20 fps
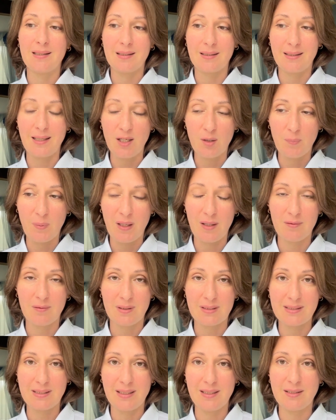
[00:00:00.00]
как
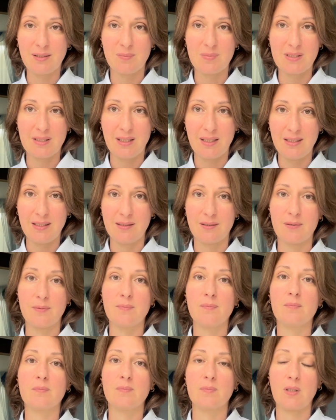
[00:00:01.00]
правило за этим стоит
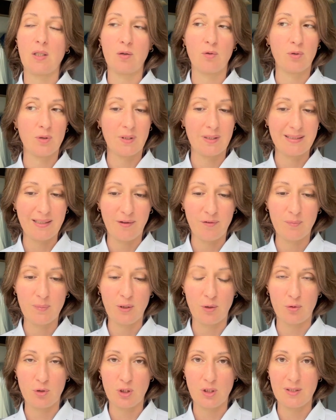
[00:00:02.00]
какое-то
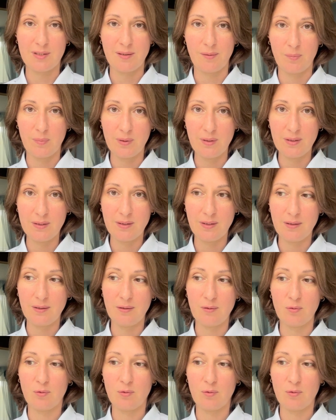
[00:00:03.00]
травмирующее событие.